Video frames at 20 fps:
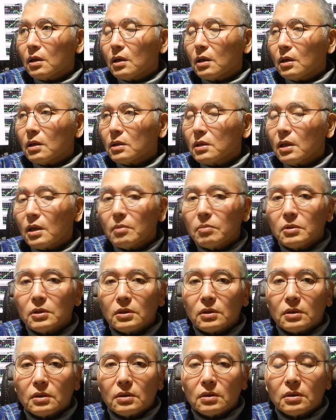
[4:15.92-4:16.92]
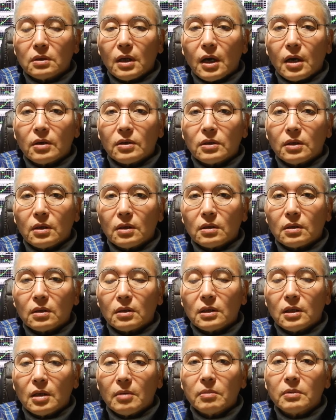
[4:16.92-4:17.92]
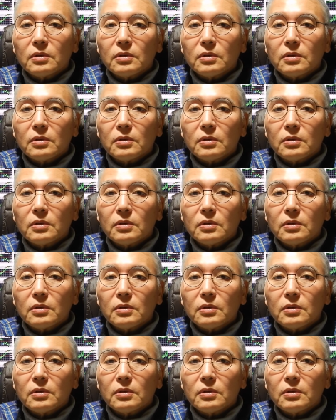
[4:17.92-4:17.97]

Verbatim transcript: えー、生物学者生